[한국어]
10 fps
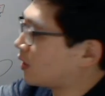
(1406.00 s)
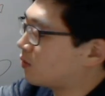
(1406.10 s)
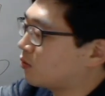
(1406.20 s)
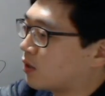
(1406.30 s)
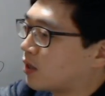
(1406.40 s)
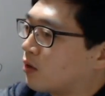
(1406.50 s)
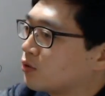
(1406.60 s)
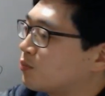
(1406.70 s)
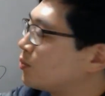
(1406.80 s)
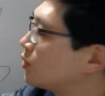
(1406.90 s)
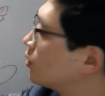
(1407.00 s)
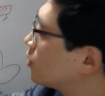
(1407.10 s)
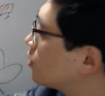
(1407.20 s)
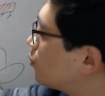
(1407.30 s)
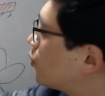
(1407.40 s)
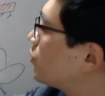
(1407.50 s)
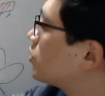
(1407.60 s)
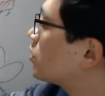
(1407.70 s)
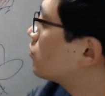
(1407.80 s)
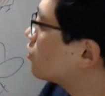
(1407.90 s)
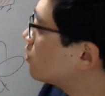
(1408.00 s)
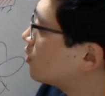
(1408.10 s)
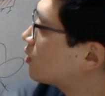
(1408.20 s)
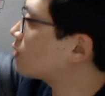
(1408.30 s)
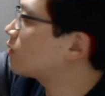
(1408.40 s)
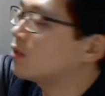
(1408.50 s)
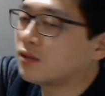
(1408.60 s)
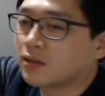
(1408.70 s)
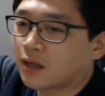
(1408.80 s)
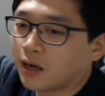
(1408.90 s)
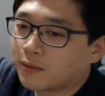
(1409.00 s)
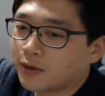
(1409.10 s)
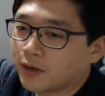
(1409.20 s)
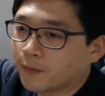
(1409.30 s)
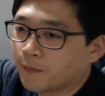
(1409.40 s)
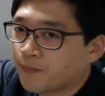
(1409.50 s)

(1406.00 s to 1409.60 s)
탁 돌아가고 싶은 그 표면 장력에 의해 탁 튕겨져 나가버려요.